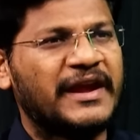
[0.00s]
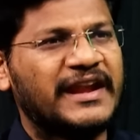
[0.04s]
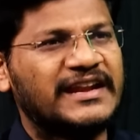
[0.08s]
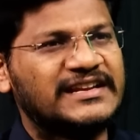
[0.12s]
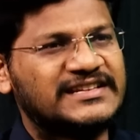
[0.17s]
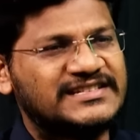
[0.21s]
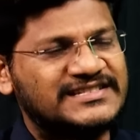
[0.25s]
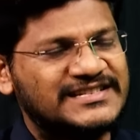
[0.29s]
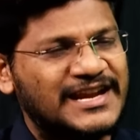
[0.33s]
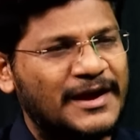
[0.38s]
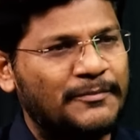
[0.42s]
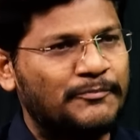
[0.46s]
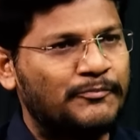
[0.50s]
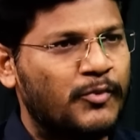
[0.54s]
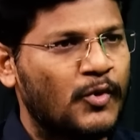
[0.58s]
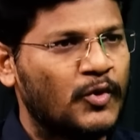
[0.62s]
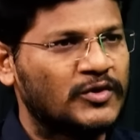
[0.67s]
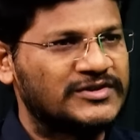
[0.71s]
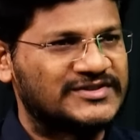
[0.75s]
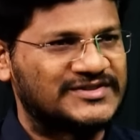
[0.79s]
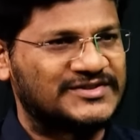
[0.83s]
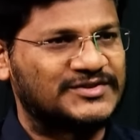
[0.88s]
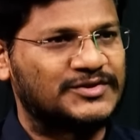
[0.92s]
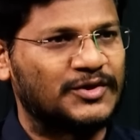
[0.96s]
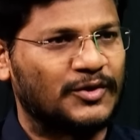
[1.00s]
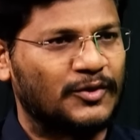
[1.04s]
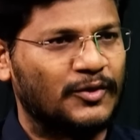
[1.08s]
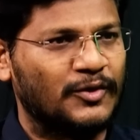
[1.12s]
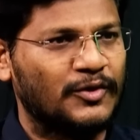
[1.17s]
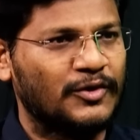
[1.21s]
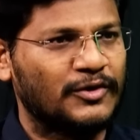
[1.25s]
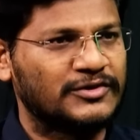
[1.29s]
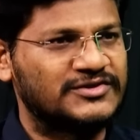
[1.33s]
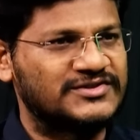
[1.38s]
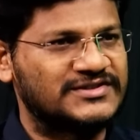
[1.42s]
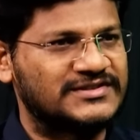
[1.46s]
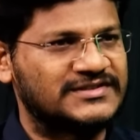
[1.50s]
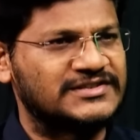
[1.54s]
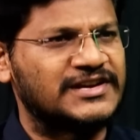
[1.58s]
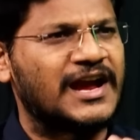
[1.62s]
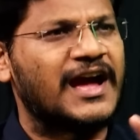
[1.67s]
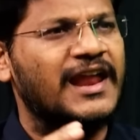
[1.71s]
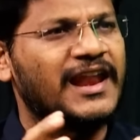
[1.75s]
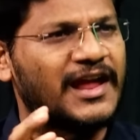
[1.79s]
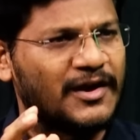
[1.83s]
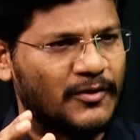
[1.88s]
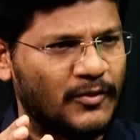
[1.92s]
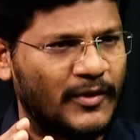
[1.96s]
మీ ఇన్స్టా పోస్ట్తో
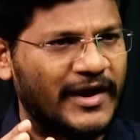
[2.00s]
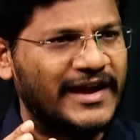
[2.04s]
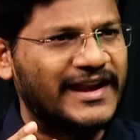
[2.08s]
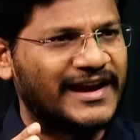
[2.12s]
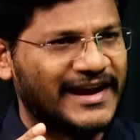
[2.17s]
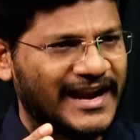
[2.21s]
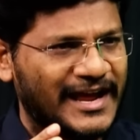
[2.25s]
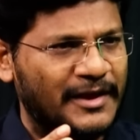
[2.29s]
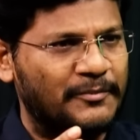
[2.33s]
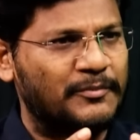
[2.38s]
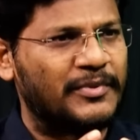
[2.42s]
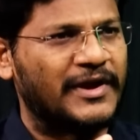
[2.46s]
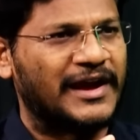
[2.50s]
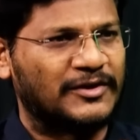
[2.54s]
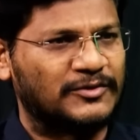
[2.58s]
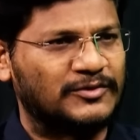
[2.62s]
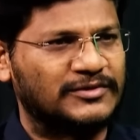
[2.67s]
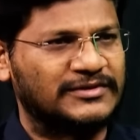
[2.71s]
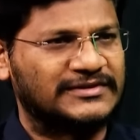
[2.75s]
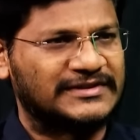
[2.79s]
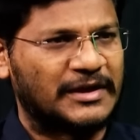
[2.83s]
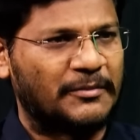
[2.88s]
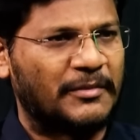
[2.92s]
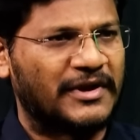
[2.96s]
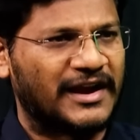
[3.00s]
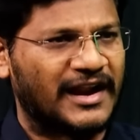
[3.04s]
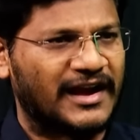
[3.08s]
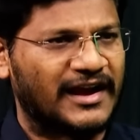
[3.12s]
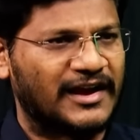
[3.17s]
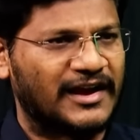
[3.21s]
చాలా వైరల్ అయిపోయారు తమన్న